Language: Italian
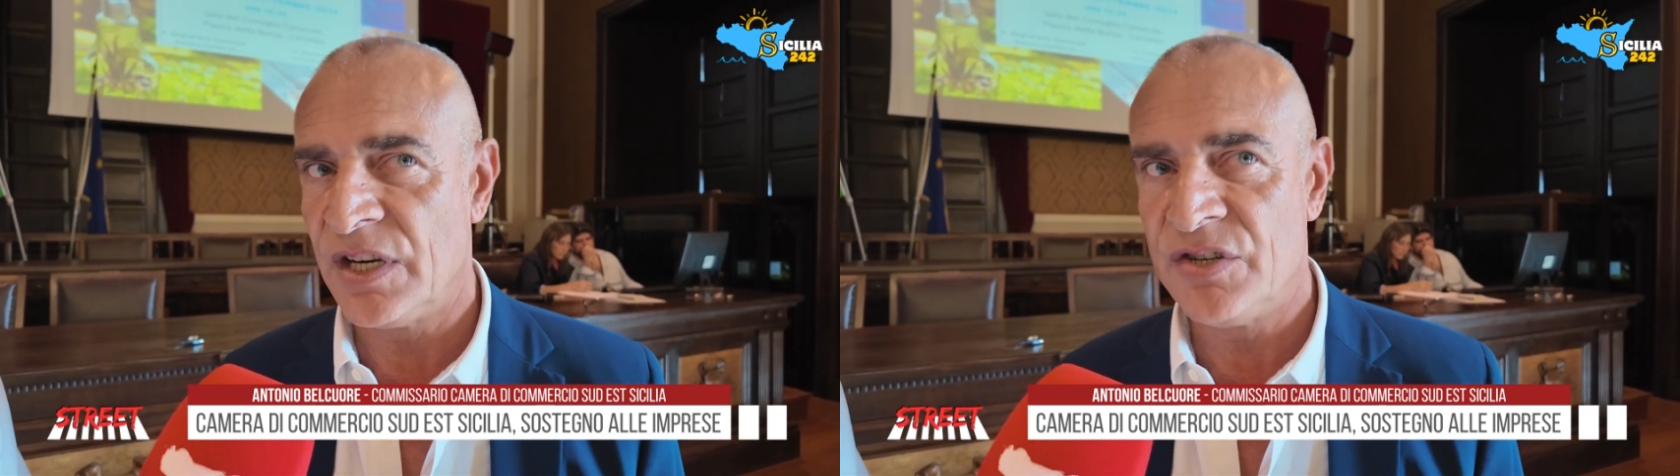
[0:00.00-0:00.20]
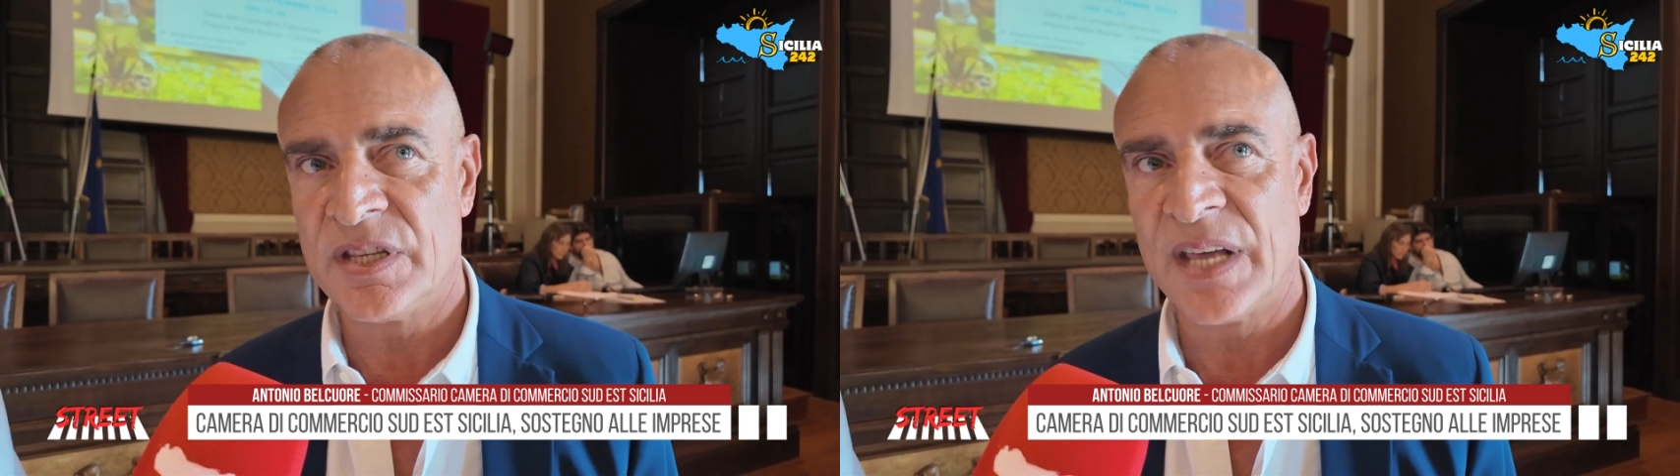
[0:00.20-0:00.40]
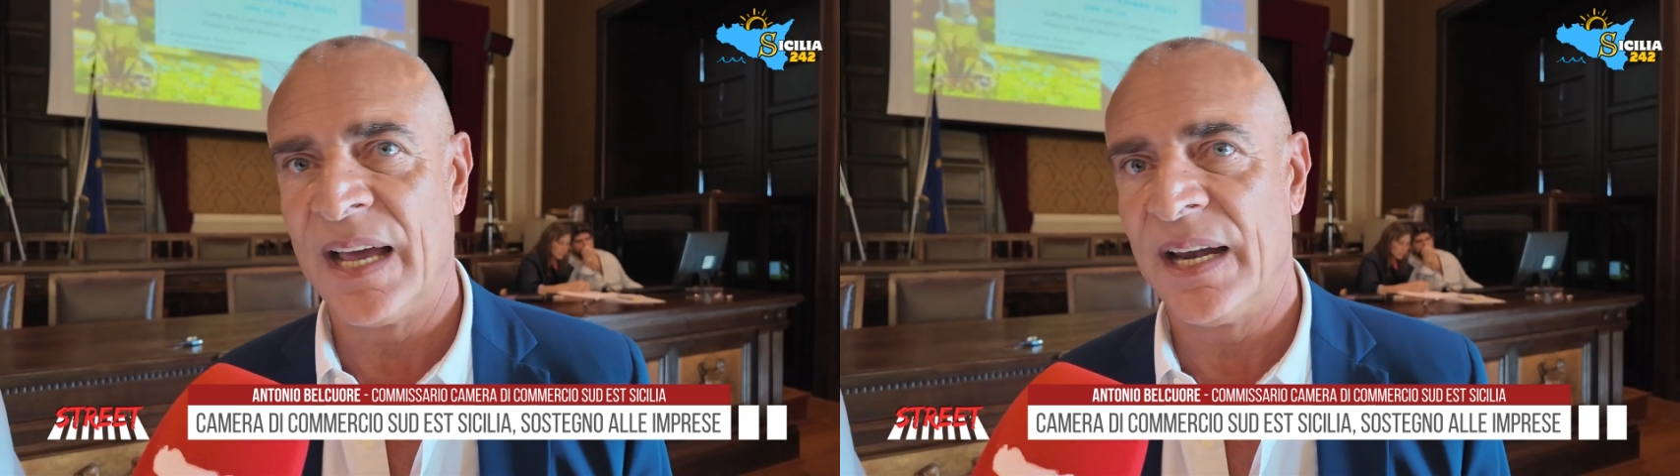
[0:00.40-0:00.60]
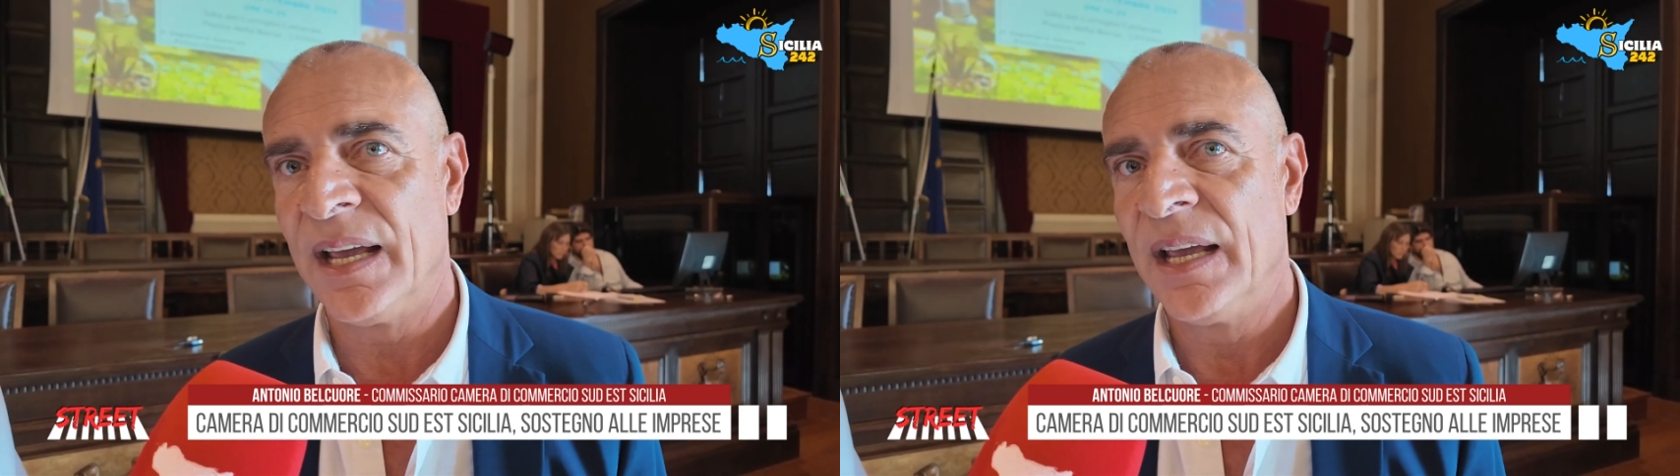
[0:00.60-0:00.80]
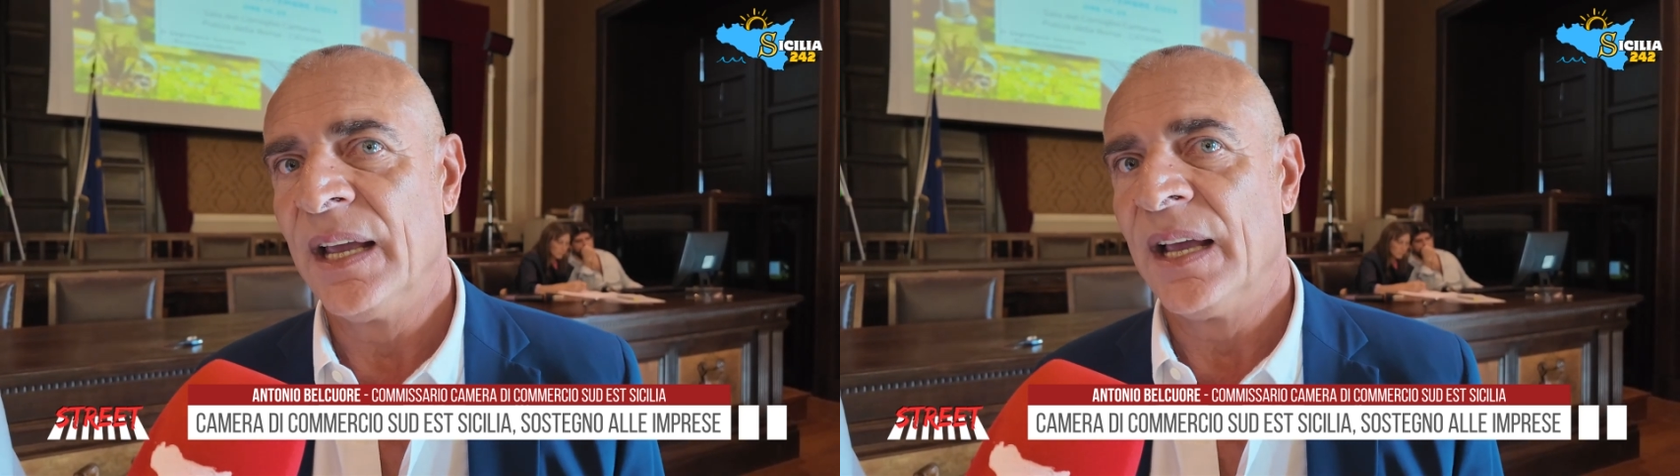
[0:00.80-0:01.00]
e
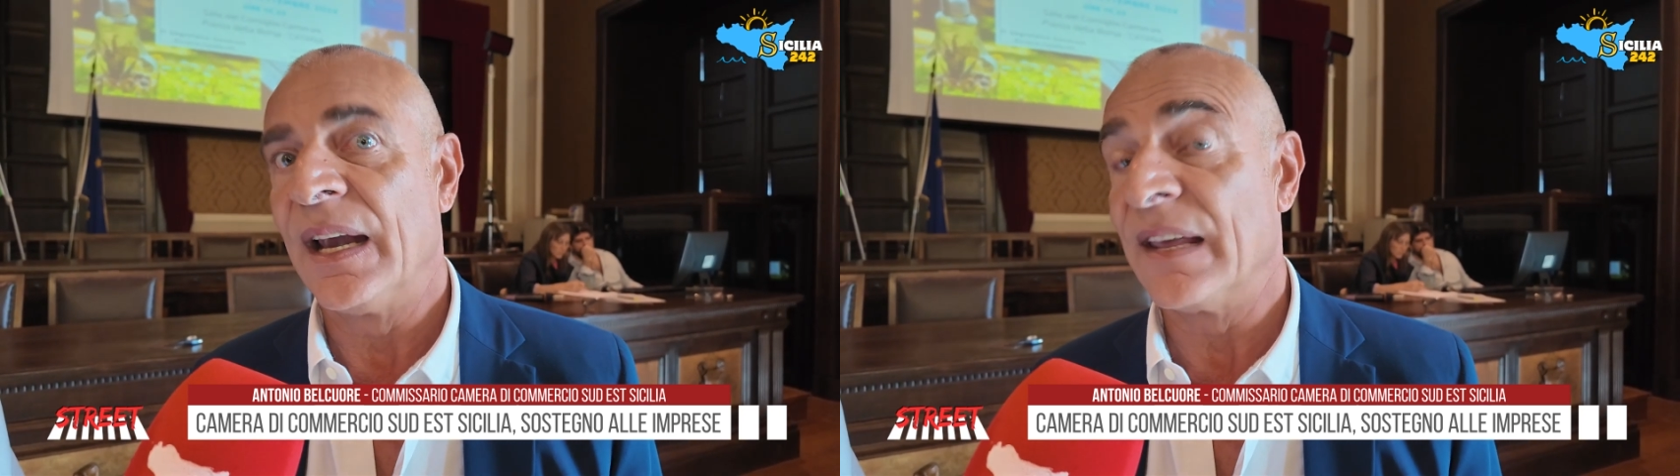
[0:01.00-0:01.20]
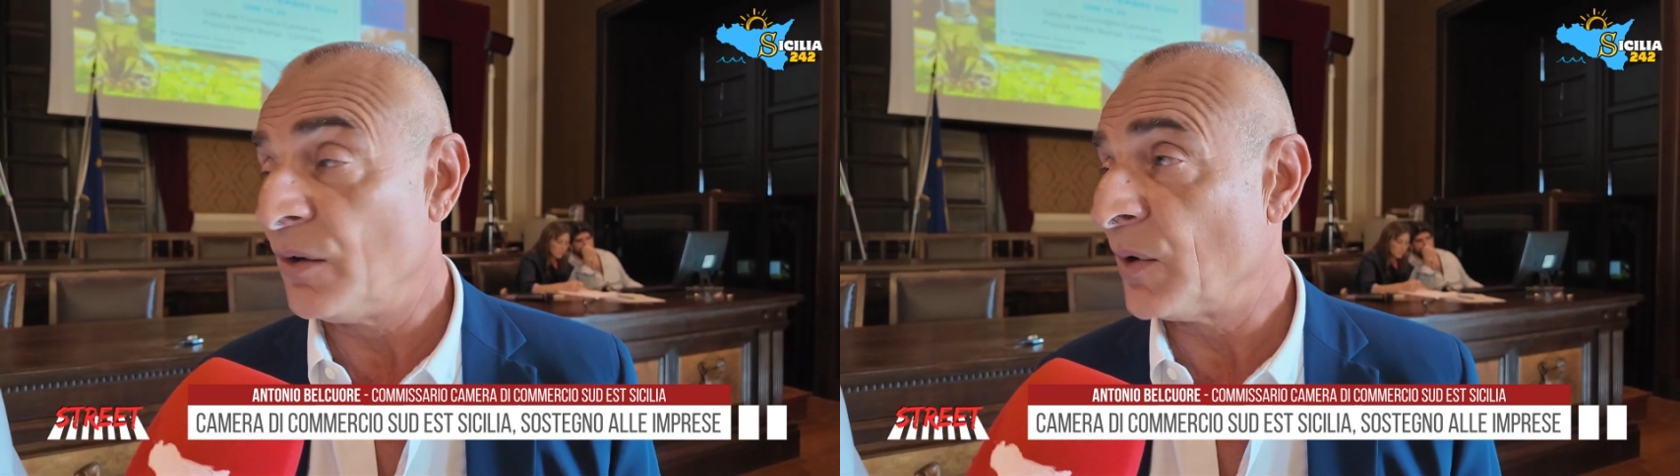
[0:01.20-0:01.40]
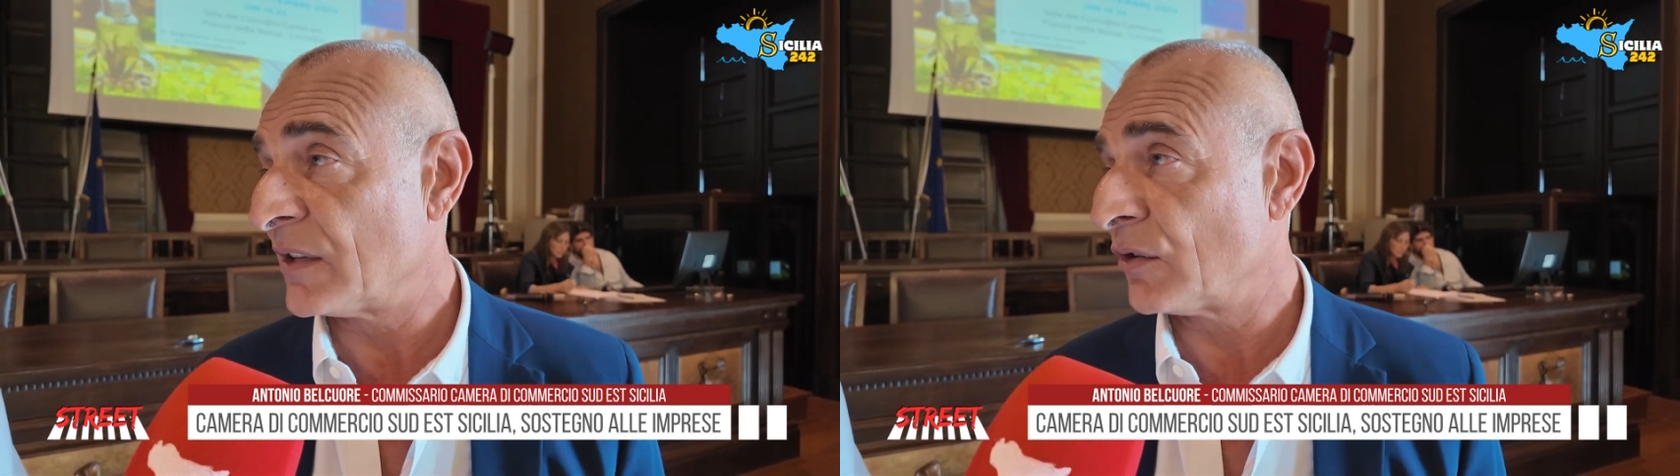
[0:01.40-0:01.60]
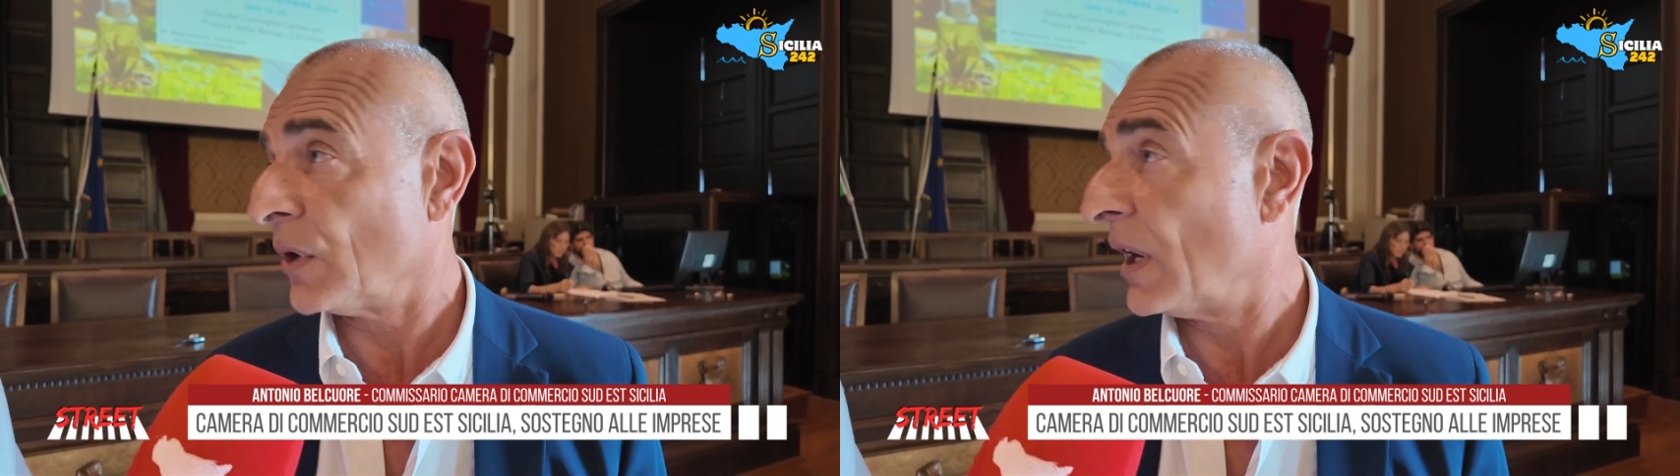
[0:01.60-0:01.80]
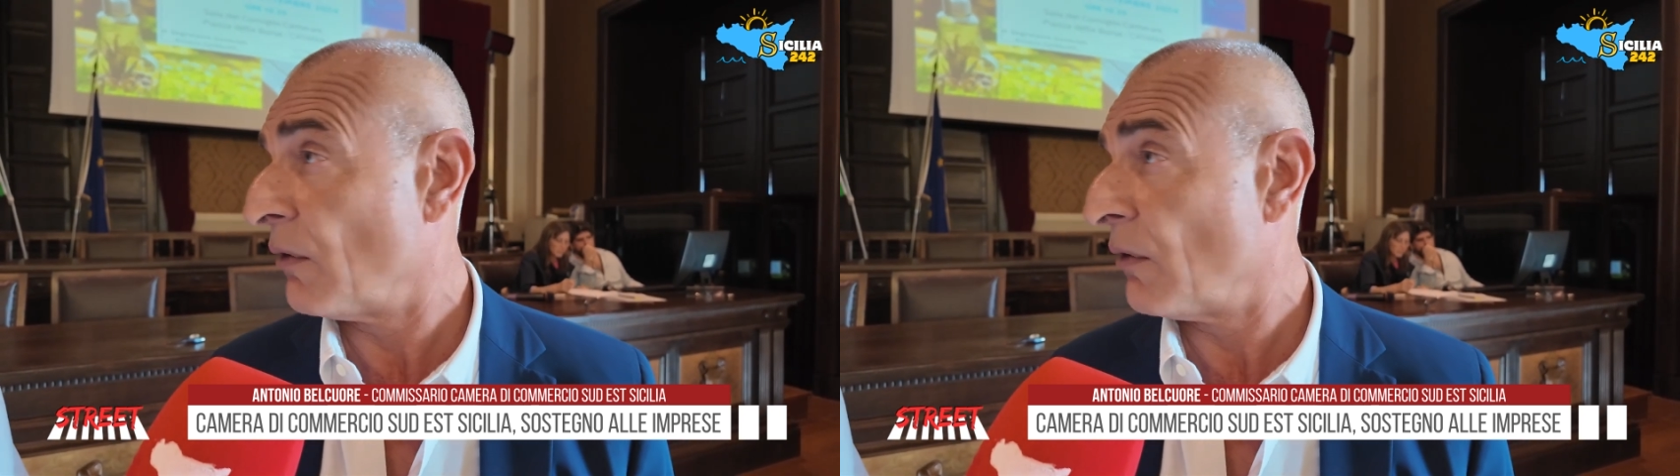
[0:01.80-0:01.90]
digitale, la sicurezza sul